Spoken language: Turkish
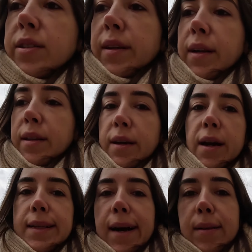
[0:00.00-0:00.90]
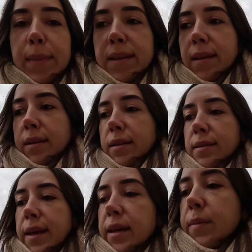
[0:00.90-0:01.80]
işte Granada kart almazsanız,
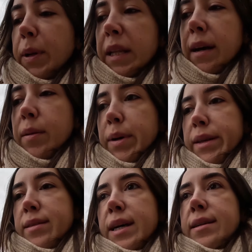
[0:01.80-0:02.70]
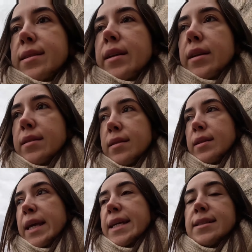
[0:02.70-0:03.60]
tek bilet almak isterseniz
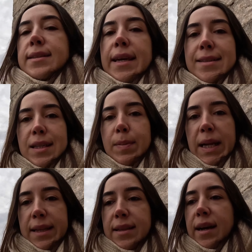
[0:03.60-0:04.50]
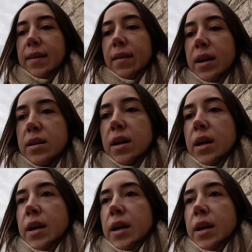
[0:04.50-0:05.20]
değişik değişik biletler var.